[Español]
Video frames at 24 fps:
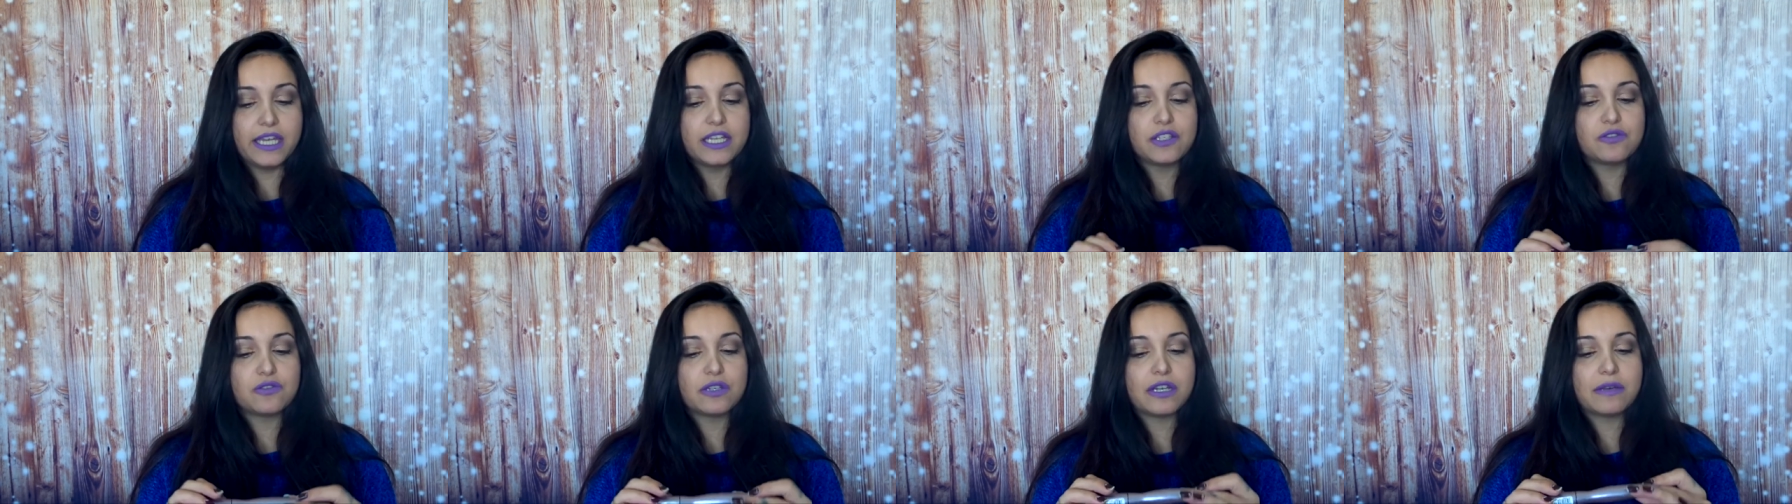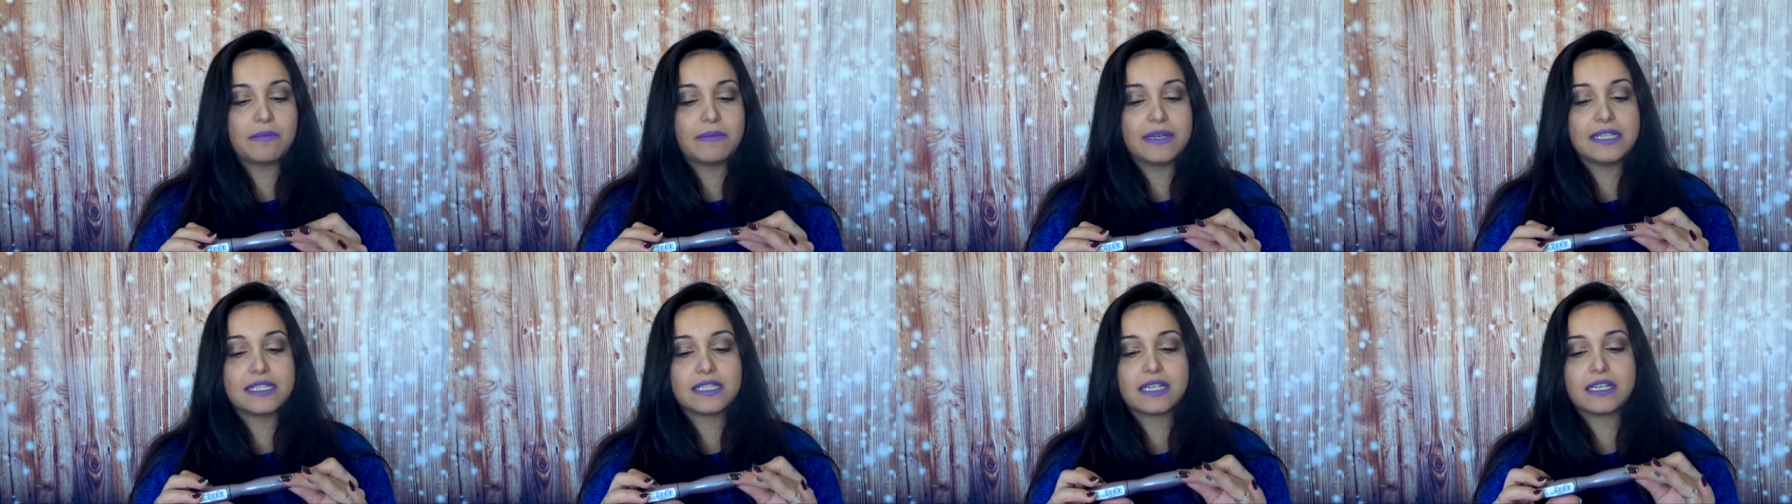es una
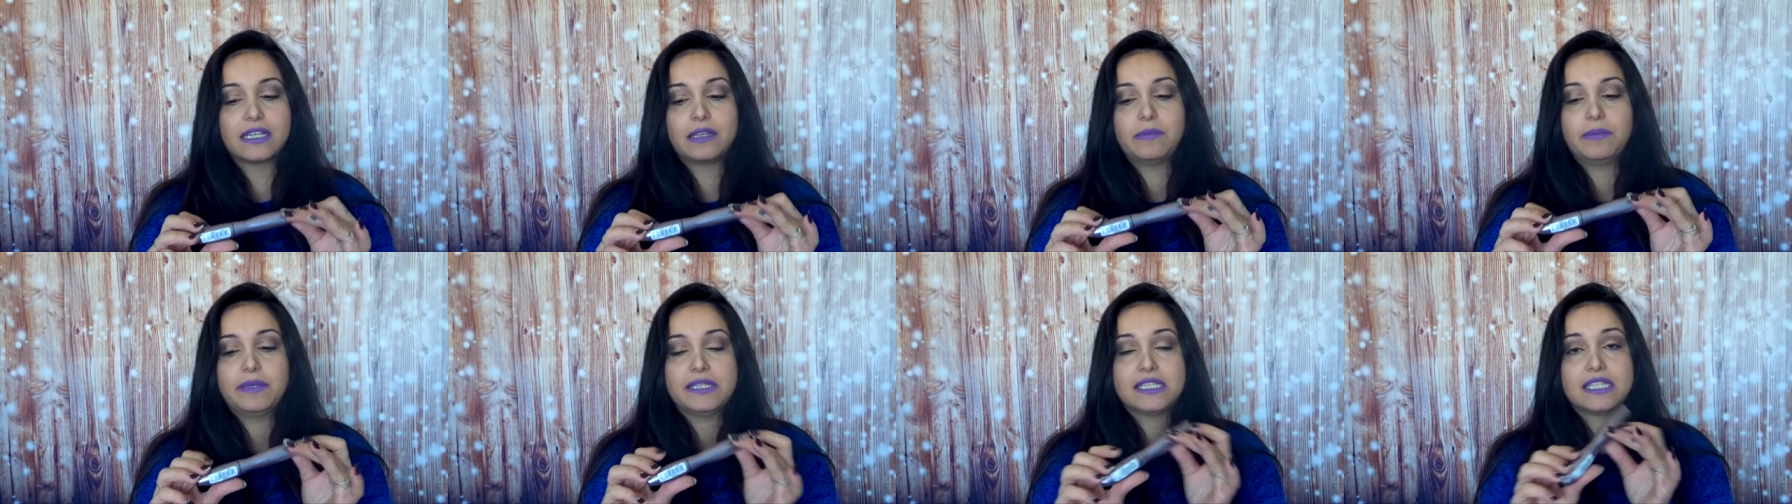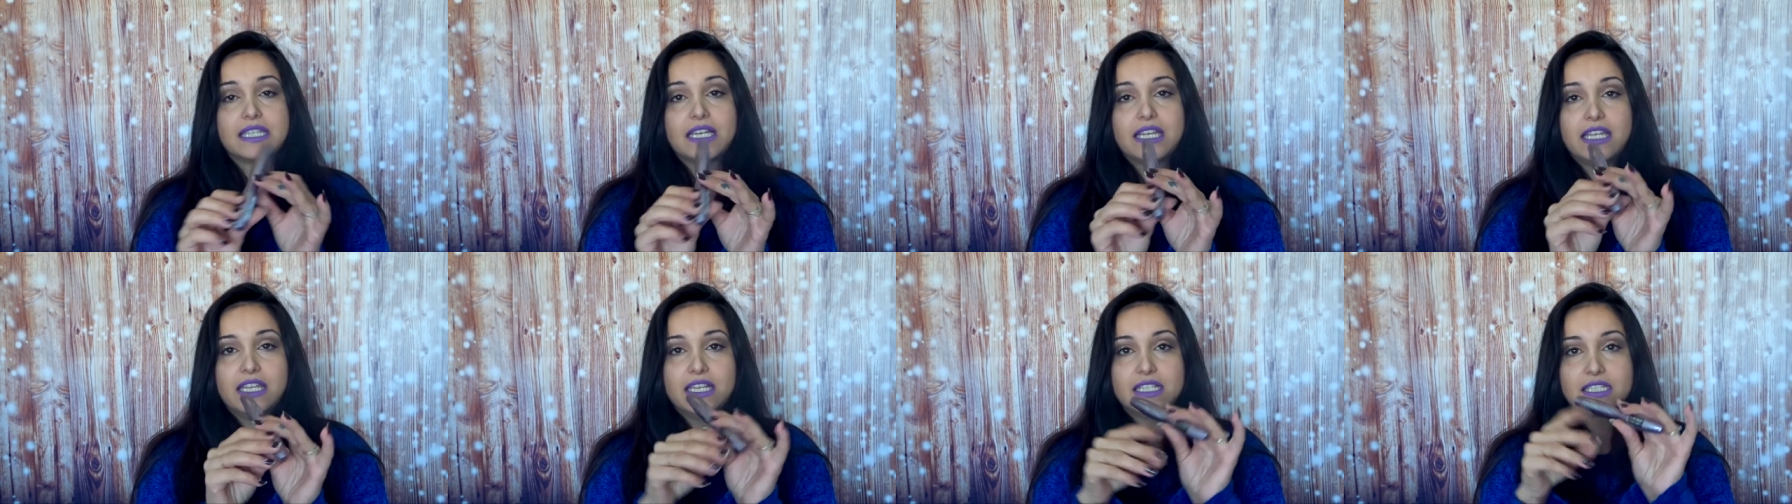máscara de
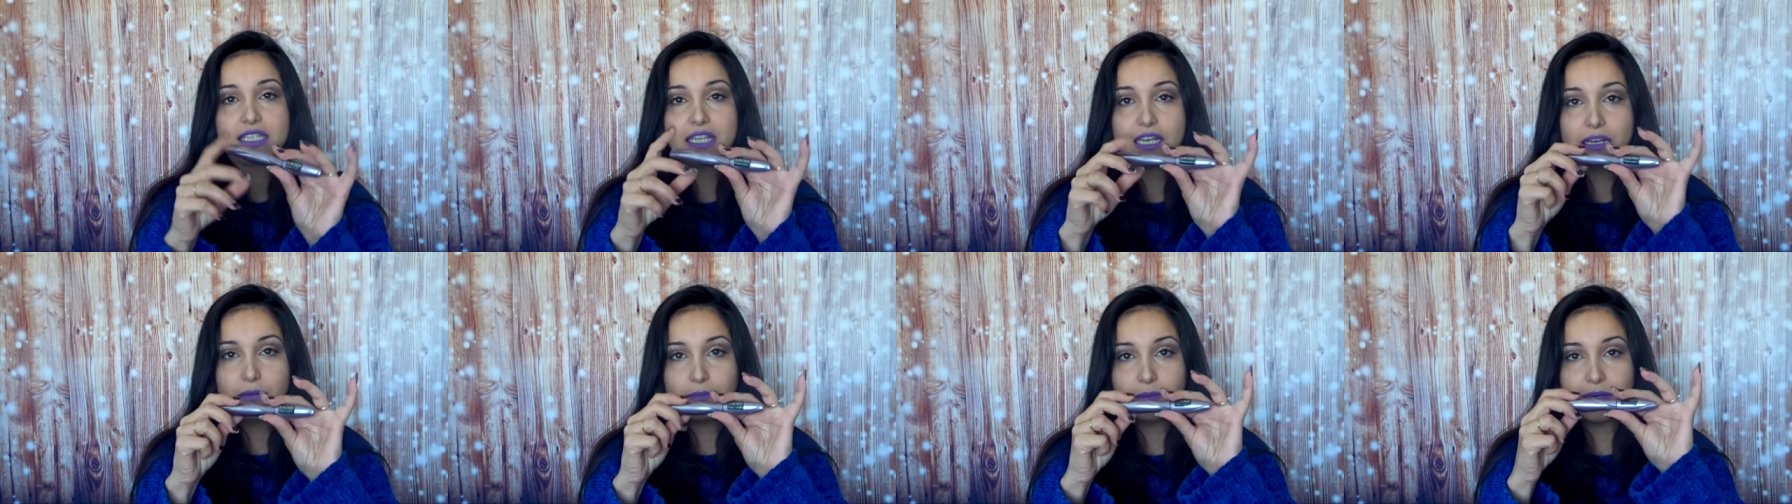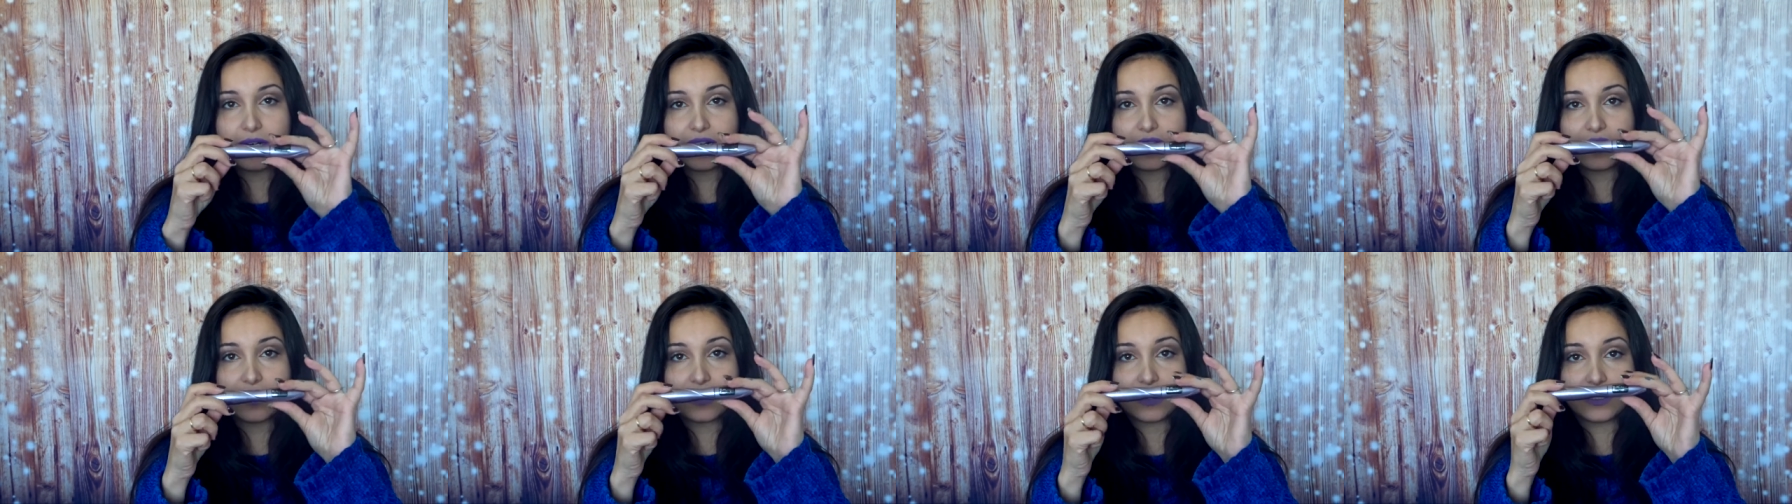pestañas de la
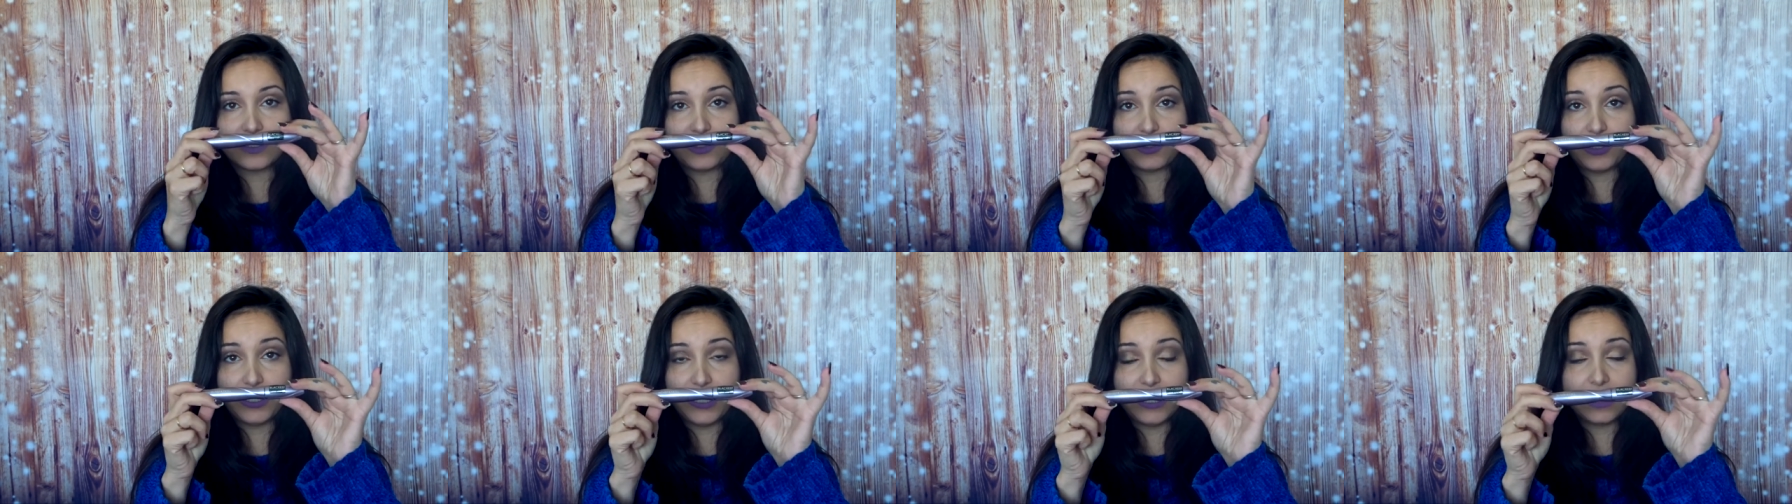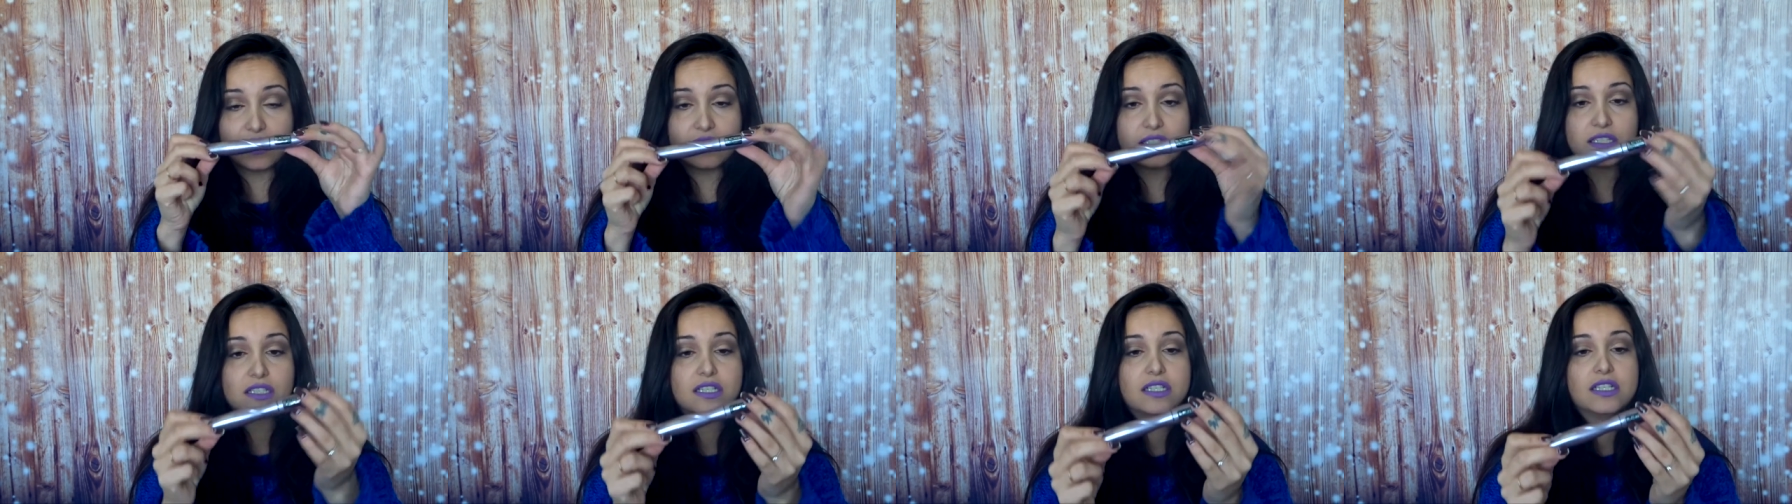marca
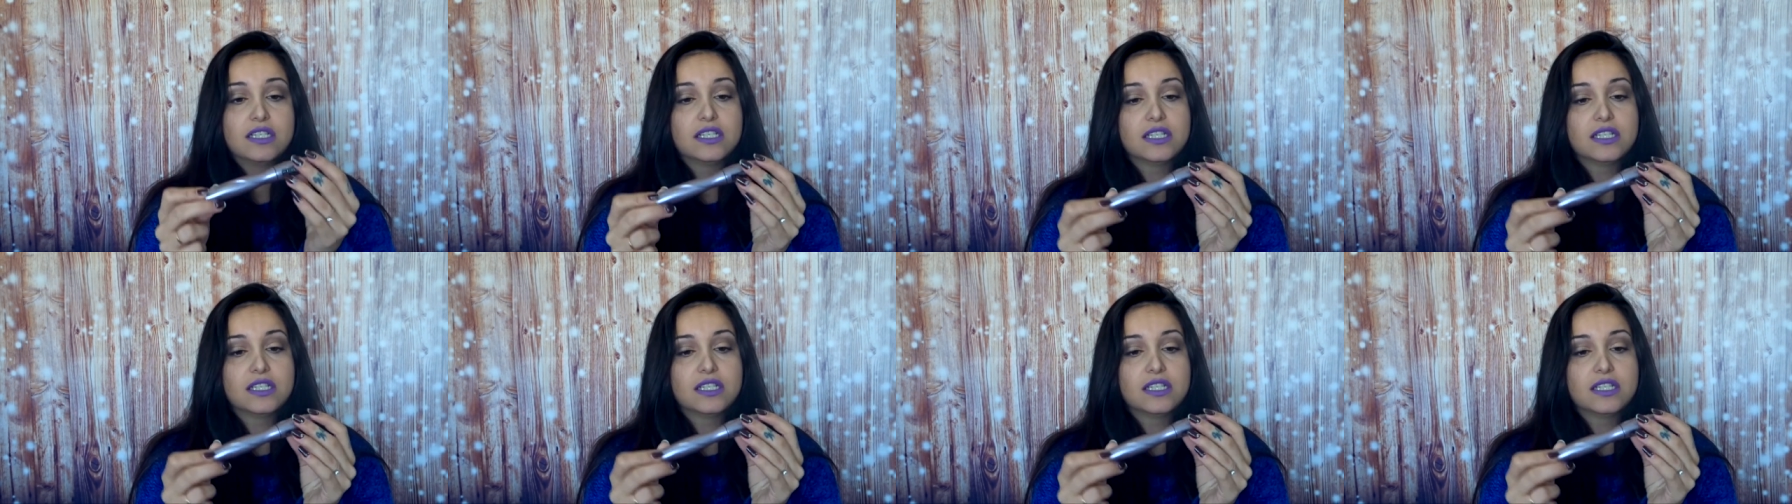Catrice.